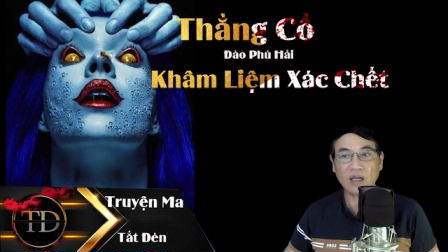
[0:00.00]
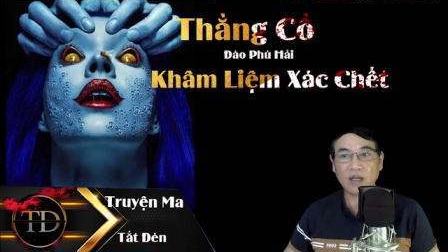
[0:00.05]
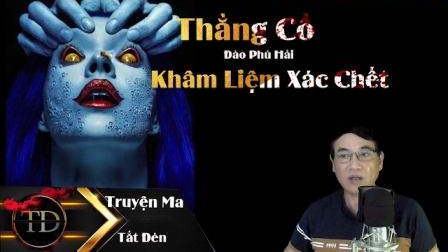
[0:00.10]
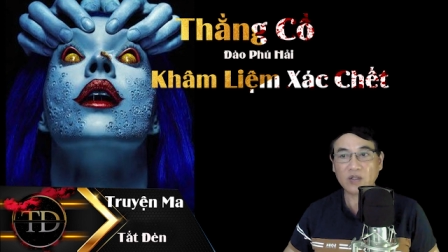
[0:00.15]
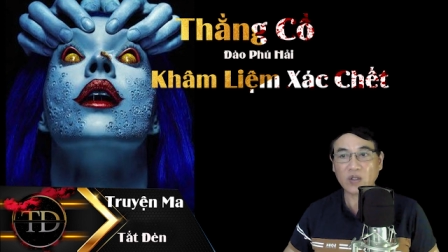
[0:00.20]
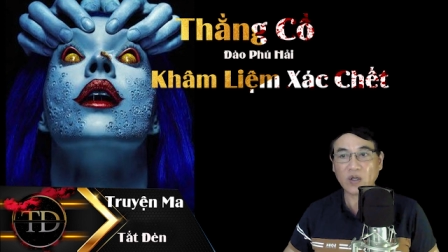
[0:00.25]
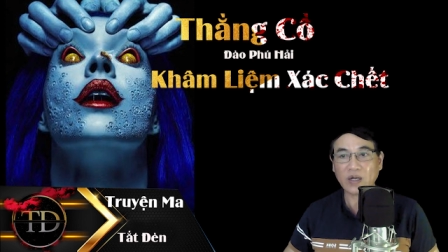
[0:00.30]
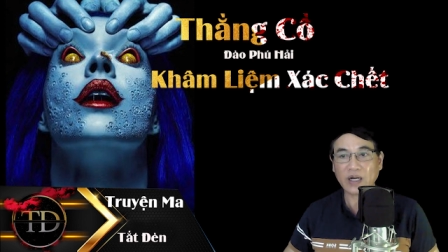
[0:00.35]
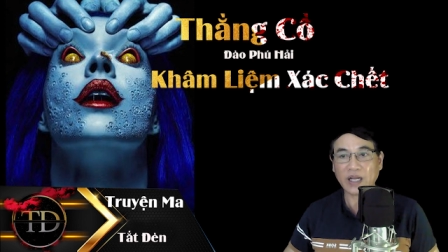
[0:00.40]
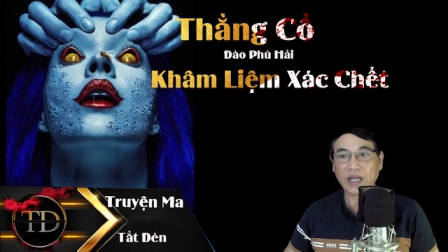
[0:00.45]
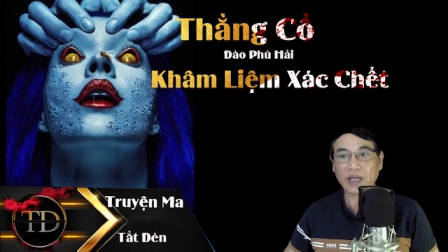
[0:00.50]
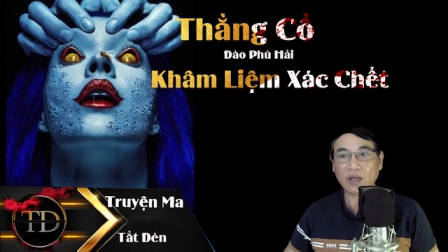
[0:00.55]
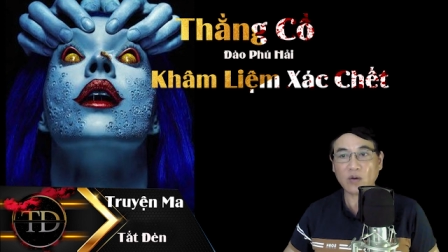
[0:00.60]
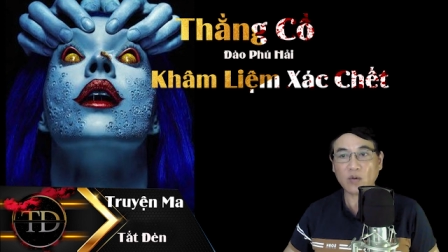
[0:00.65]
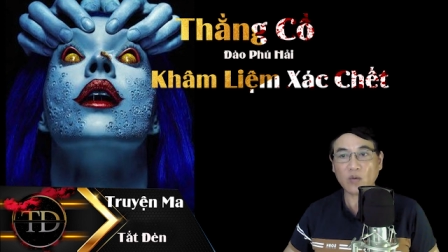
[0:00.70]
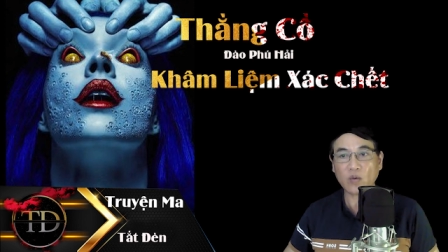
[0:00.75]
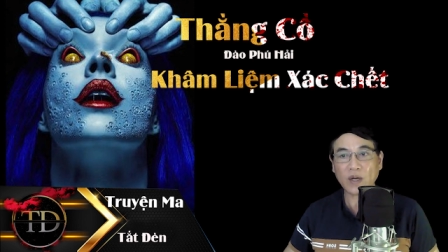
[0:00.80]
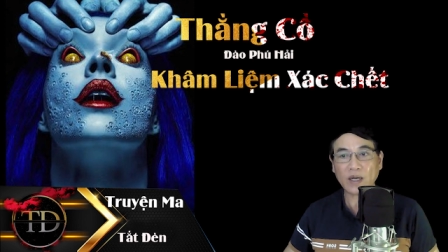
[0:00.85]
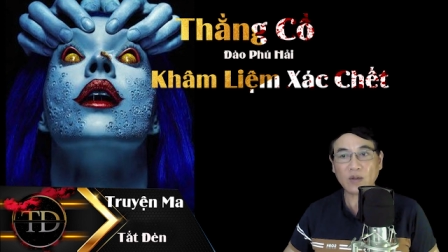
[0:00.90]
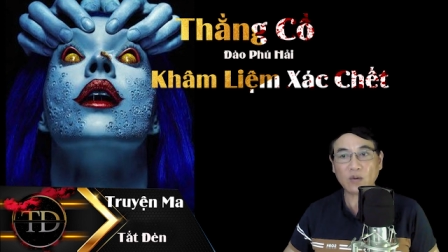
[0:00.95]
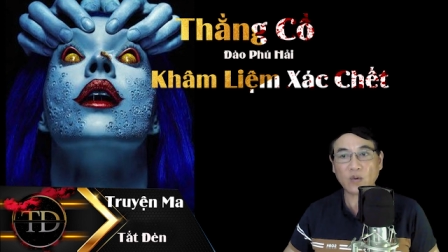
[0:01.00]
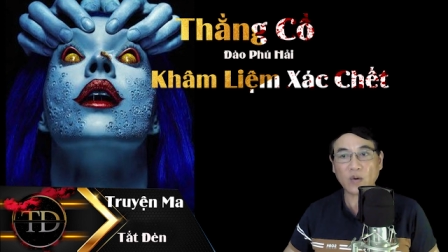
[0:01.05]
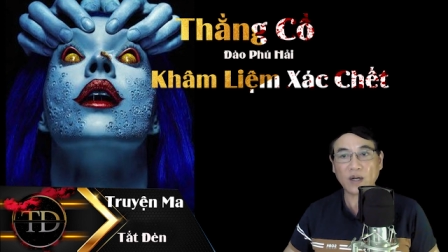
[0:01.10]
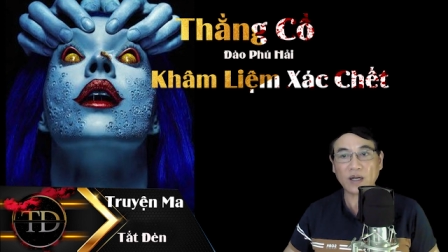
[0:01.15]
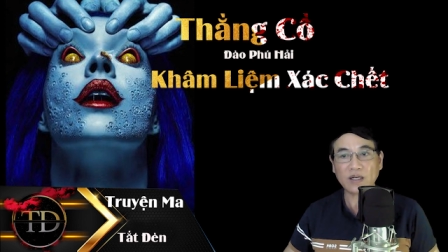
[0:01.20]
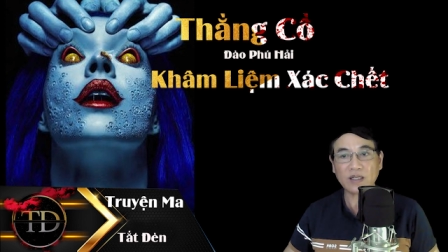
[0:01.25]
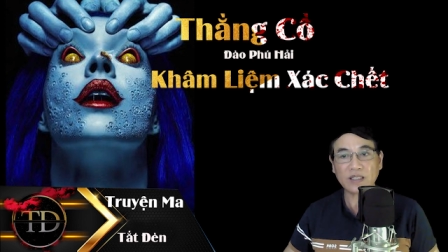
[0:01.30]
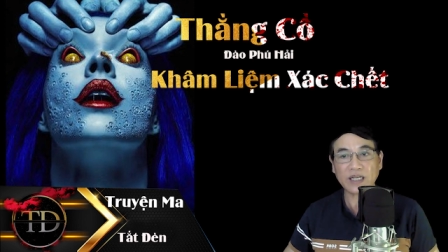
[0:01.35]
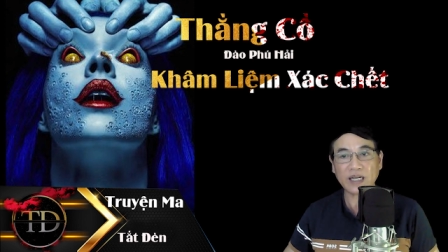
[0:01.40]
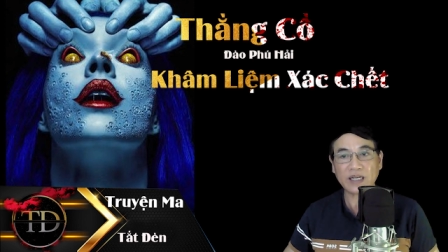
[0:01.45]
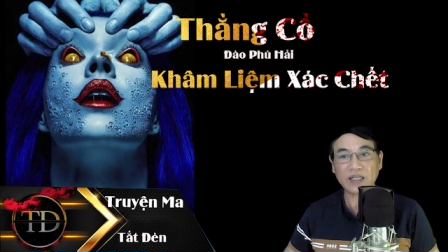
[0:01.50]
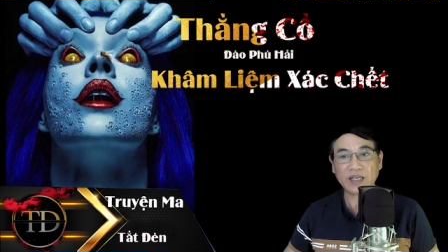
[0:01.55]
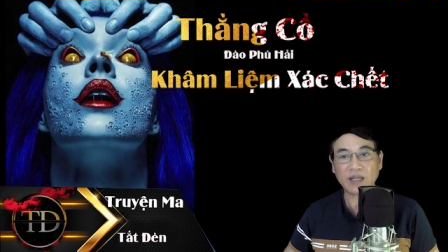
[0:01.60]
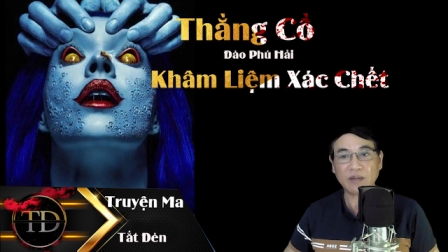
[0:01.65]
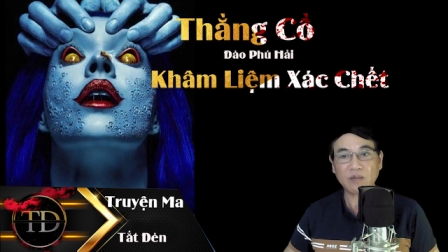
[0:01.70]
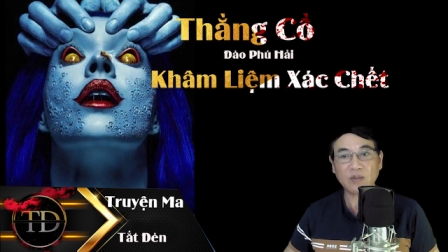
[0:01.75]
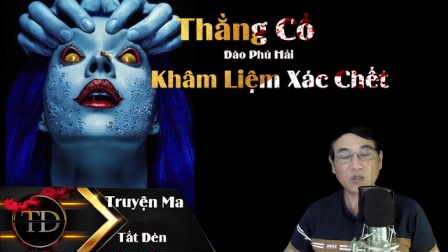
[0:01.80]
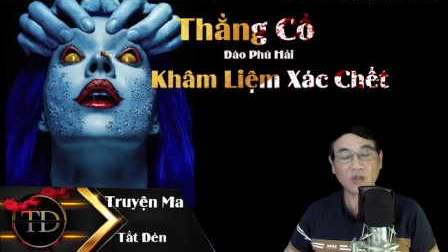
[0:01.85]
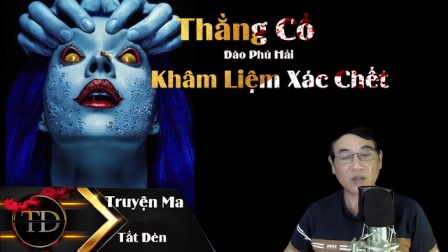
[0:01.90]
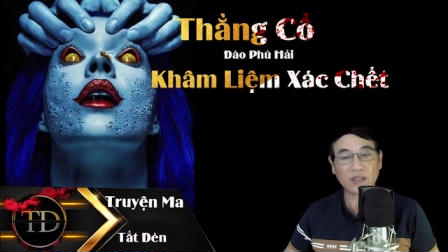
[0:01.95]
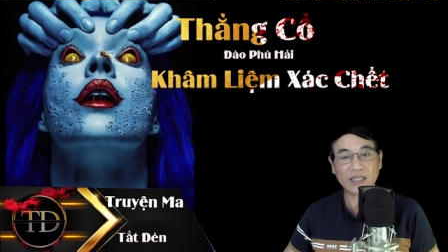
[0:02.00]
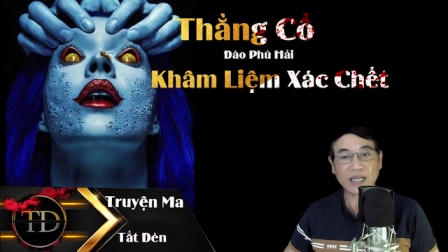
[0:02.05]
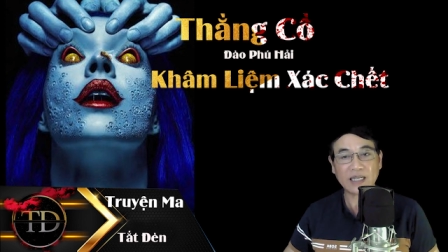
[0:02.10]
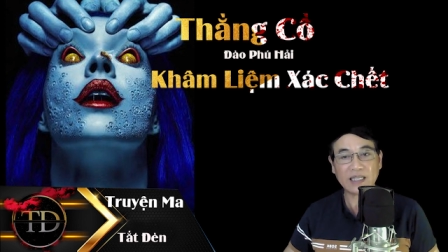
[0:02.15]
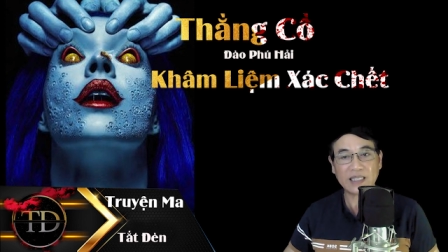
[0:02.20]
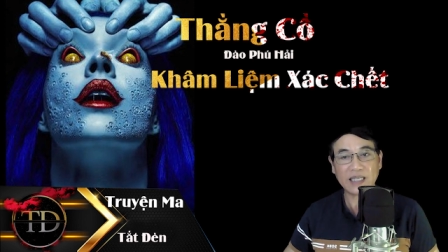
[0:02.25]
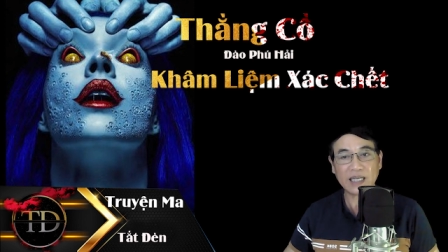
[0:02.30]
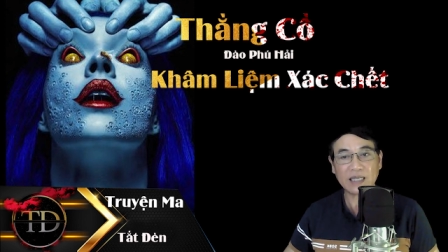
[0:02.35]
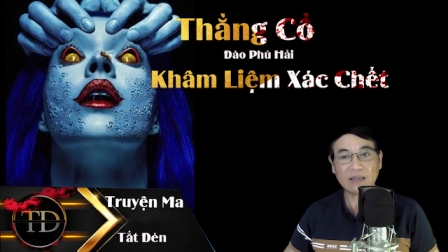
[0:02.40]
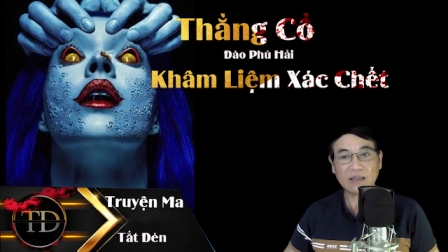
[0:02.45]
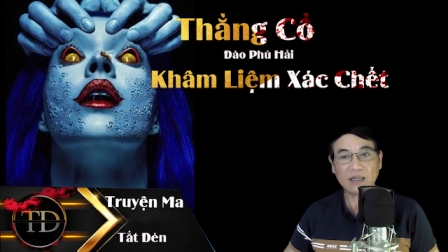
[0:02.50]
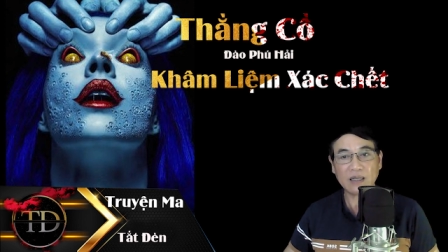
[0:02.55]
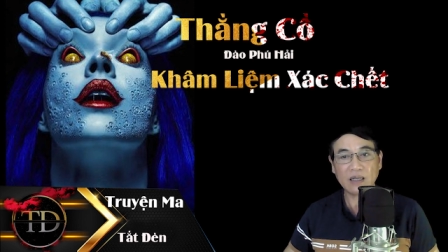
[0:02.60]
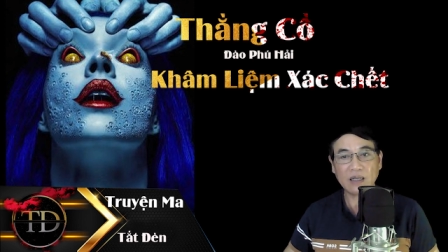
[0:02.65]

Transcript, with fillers: rồi lại quanh quẩn trang điểm cho xác chết,